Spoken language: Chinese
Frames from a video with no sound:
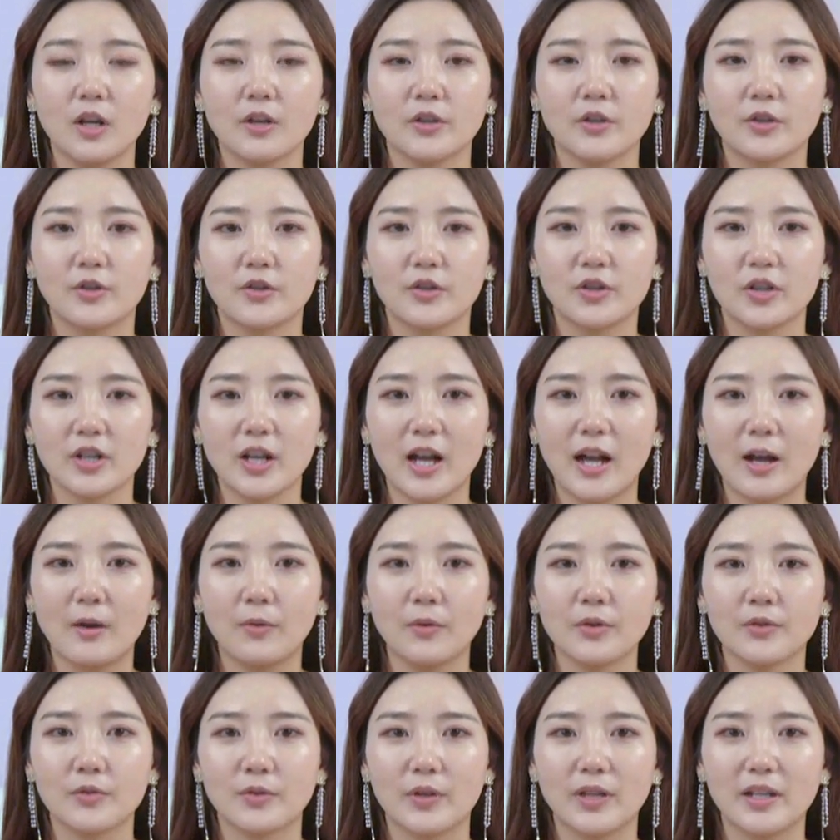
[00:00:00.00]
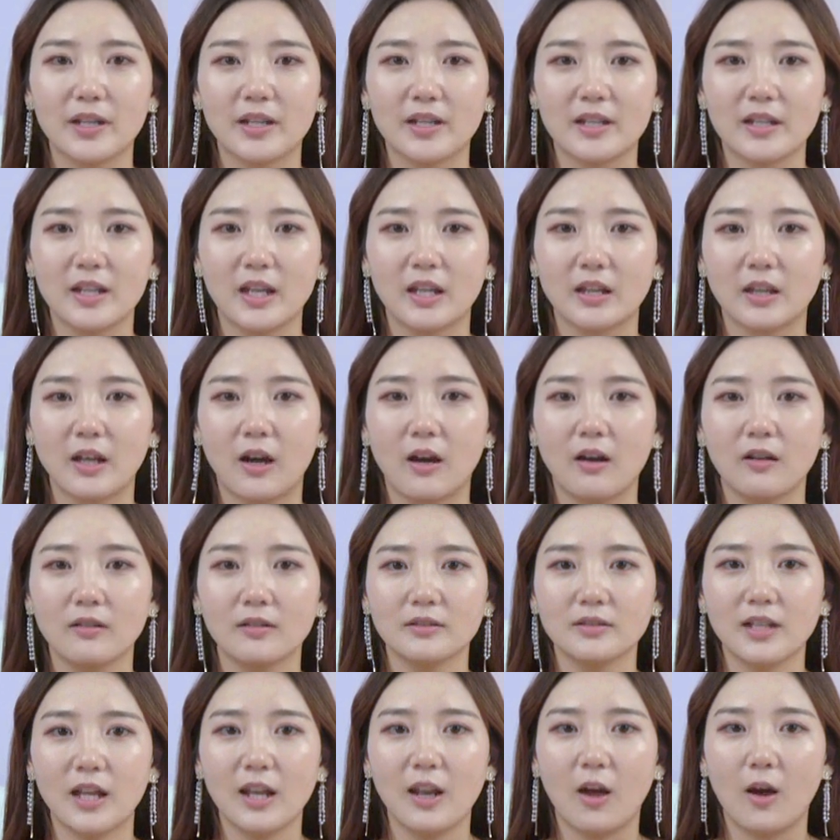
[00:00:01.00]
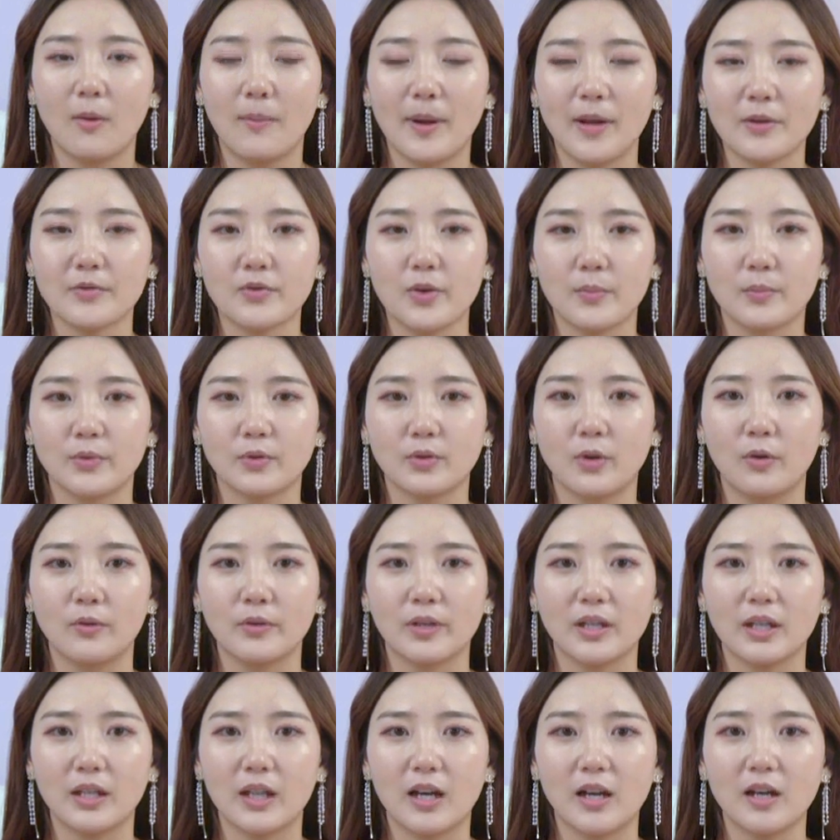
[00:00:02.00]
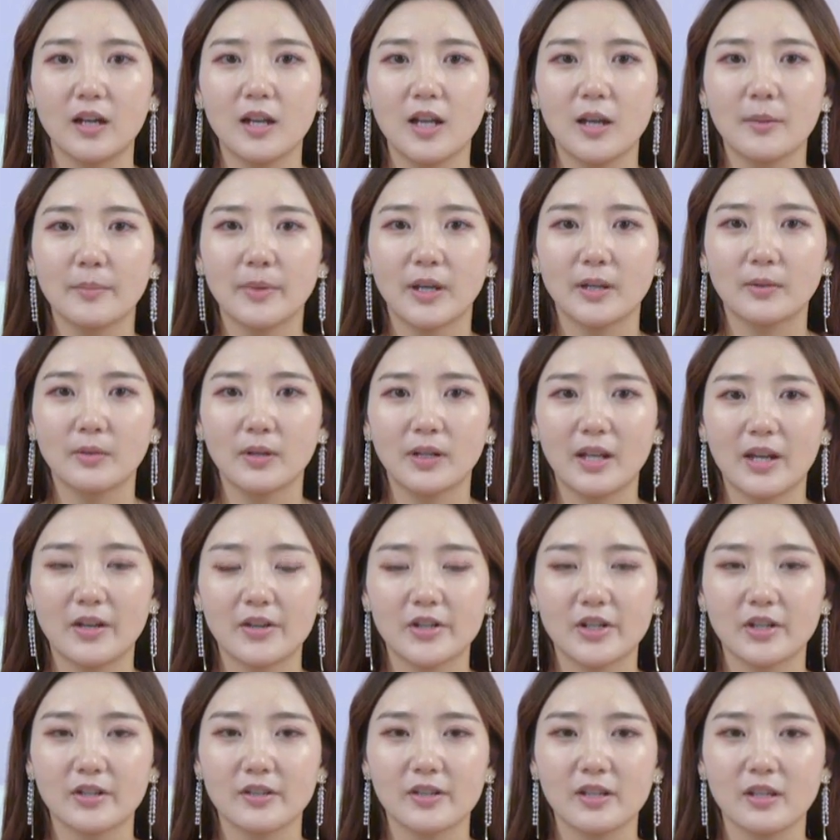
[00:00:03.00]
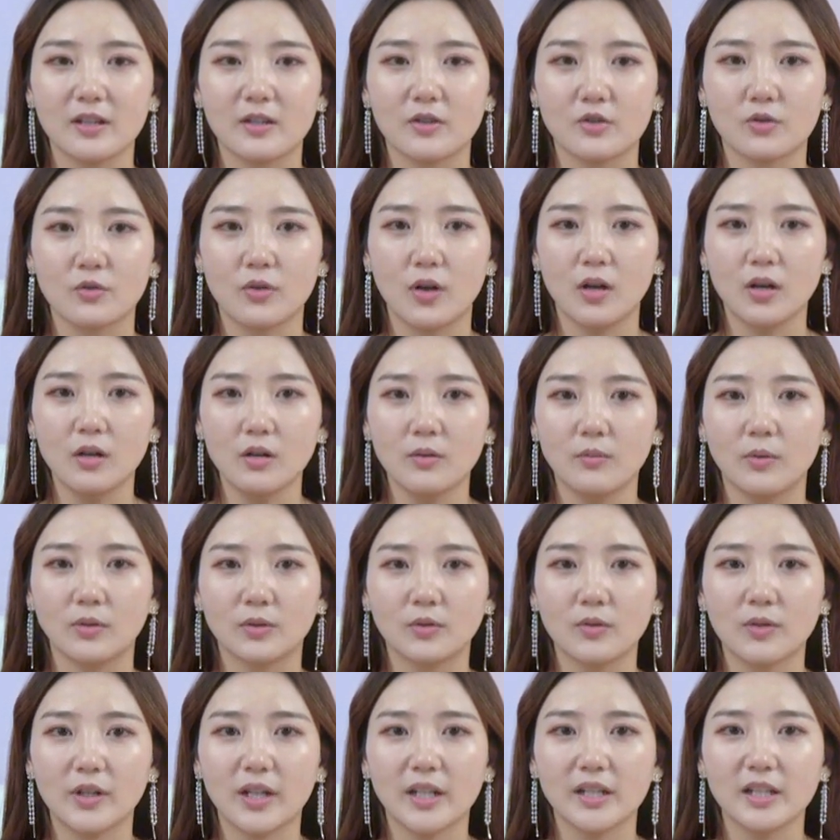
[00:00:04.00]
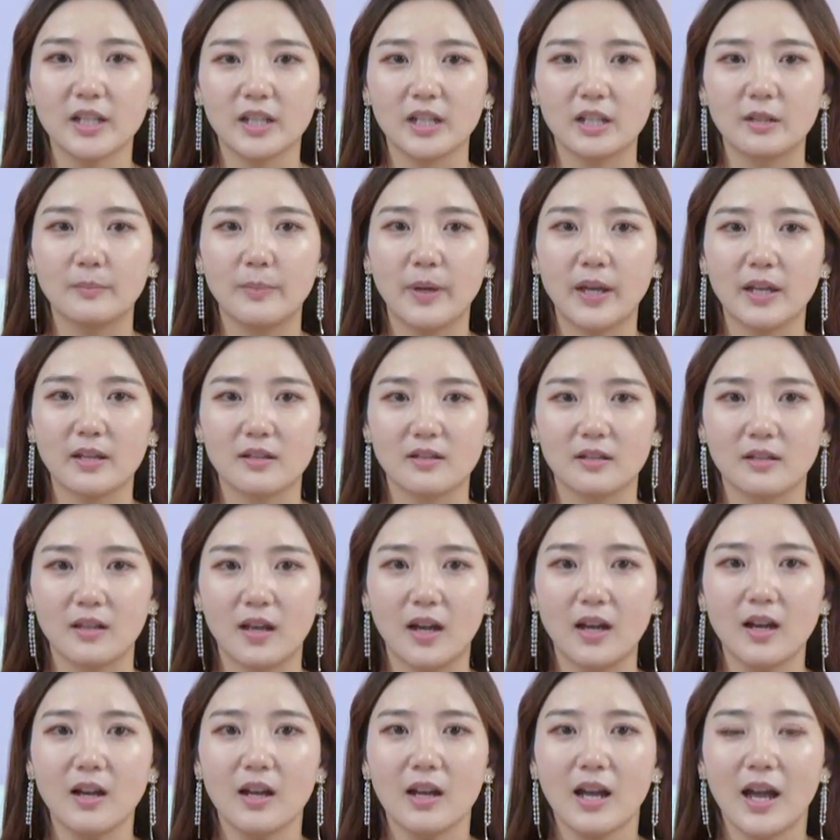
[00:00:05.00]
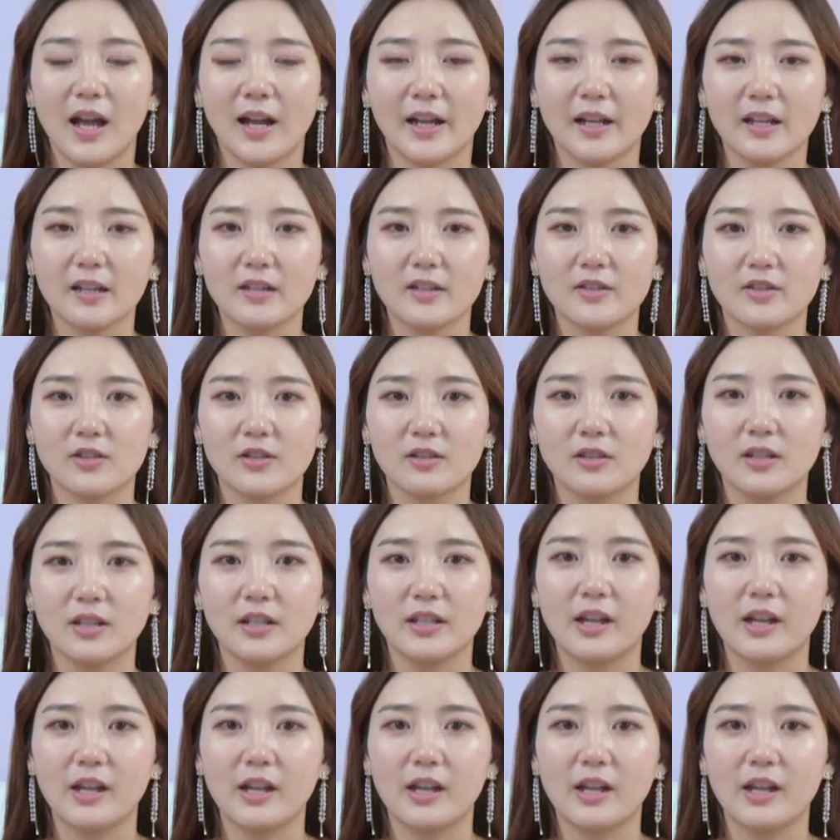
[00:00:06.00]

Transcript: 有时还会嘴里念叨，但老伴却不同意了，便对他生气的说：“我都跟你一辈子了，还给你生了